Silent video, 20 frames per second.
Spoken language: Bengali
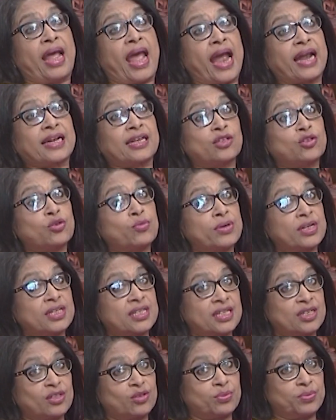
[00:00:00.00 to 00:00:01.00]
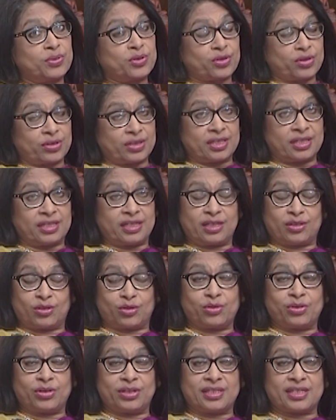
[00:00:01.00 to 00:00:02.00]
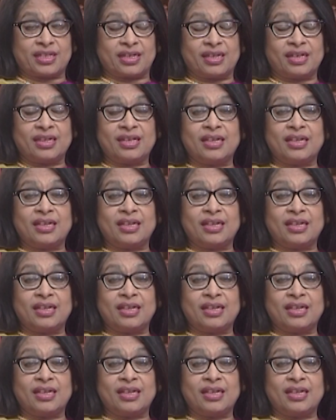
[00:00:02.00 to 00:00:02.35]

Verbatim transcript: একটা সময় এসে কিন্তু বিষয়টা তিক্ত হয়ে যায়